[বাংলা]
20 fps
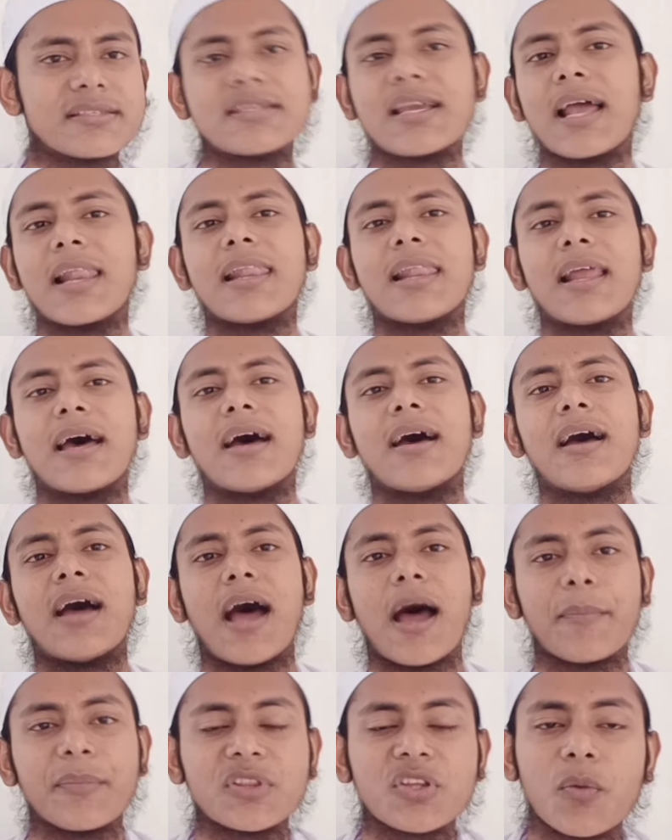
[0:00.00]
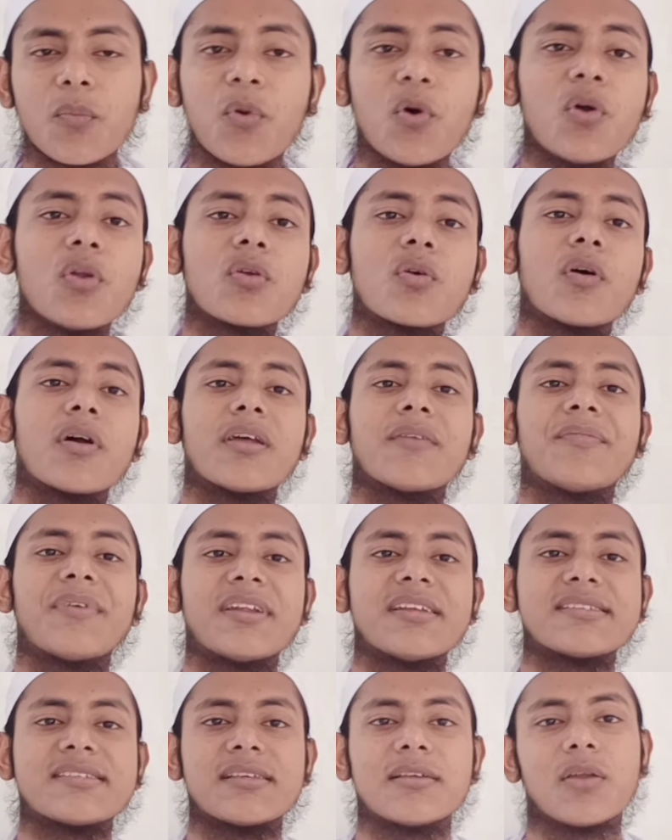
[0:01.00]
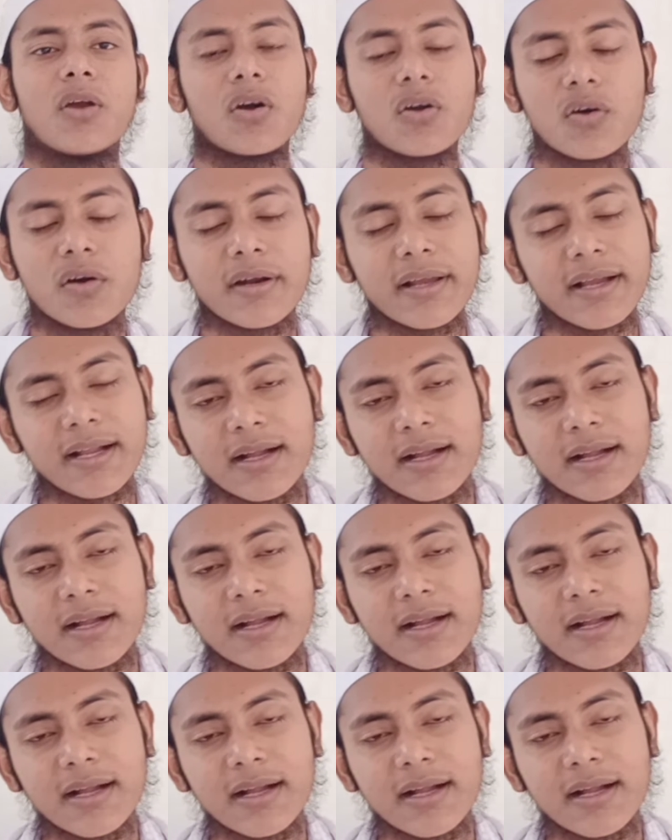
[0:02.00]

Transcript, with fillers: জাল্লা আমি তো ভুল করে ফেলেছি লক্ষ